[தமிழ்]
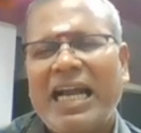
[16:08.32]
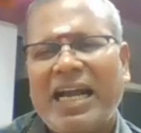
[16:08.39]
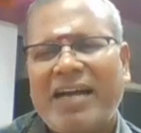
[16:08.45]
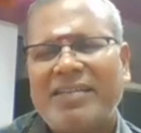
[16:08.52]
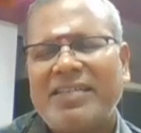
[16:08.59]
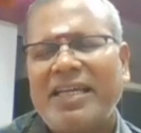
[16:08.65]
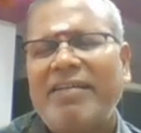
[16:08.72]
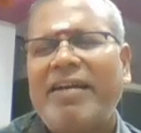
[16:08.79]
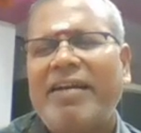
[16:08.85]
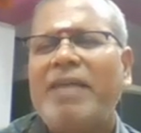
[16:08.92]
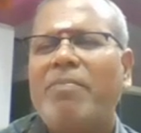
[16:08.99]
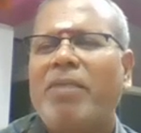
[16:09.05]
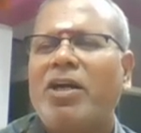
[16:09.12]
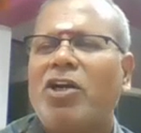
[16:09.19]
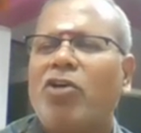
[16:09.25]
கசையிழை
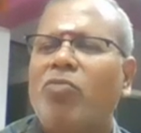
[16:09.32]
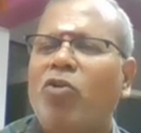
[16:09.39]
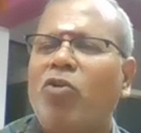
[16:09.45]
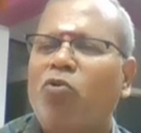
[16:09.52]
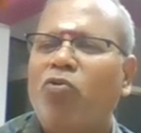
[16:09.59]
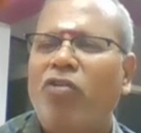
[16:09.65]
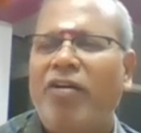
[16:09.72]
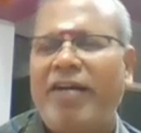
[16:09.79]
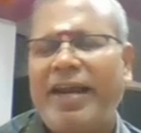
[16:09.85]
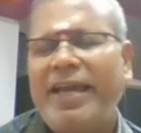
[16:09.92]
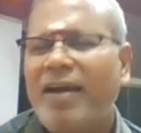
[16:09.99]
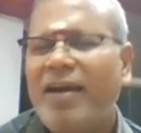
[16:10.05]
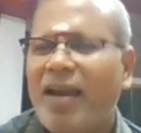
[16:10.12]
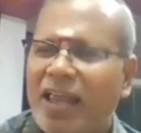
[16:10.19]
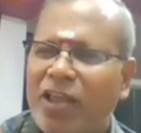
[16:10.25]
மற்றும் நுண்ணிழை
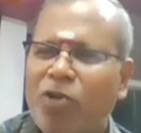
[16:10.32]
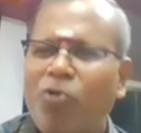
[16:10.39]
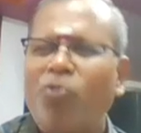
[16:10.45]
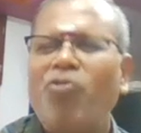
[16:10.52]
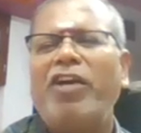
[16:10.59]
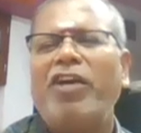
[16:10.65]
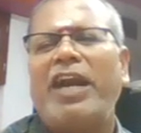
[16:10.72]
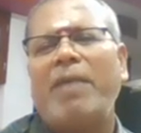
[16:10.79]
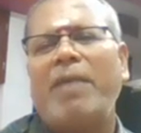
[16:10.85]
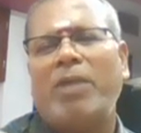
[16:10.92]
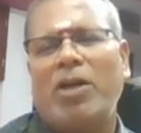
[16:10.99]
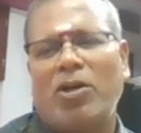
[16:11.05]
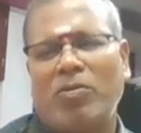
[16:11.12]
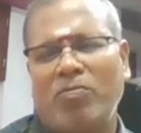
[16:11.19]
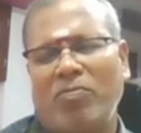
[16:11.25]
அல்லது நுண்ணிழை
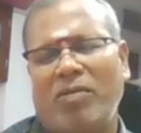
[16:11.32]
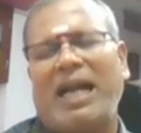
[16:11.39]
மற்றும்